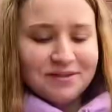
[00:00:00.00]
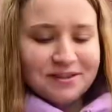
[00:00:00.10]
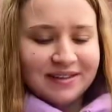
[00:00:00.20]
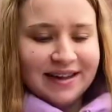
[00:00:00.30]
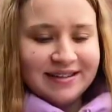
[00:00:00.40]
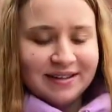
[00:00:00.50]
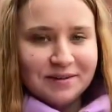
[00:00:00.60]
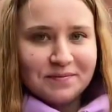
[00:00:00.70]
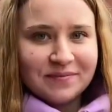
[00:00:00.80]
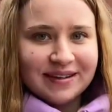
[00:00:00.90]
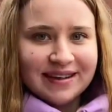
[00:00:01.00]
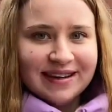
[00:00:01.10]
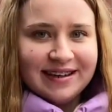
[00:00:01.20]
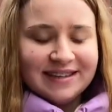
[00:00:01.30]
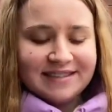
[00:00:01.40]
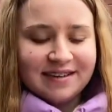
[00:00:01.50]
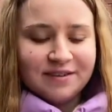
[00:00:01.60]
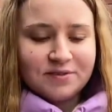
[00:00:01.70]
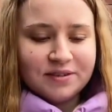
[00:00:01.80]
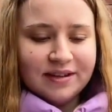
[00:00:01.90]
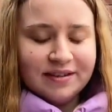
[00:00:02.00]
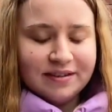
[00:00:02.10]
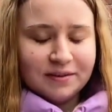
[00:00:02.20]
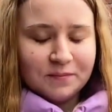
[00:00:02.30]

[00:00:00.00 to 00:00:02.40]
желание. Я загадываю желание так.